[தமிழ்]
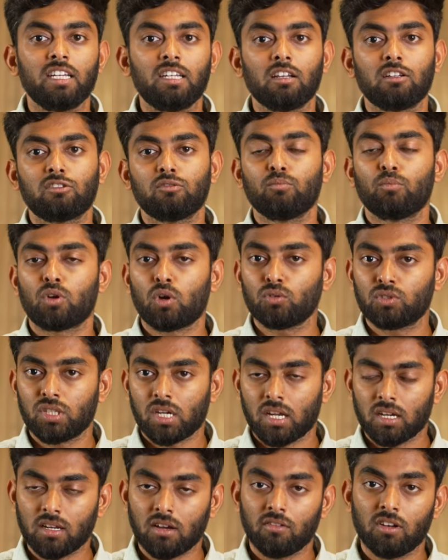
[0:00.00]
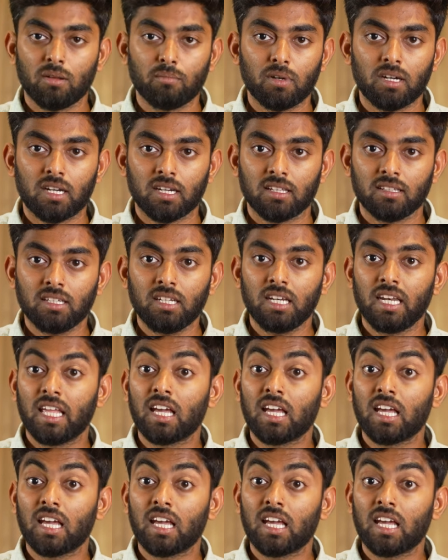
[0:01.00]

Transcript: டீட்டெயில்ஸும் ப்ரௌச்சராக அவைலபிள் இருக்குது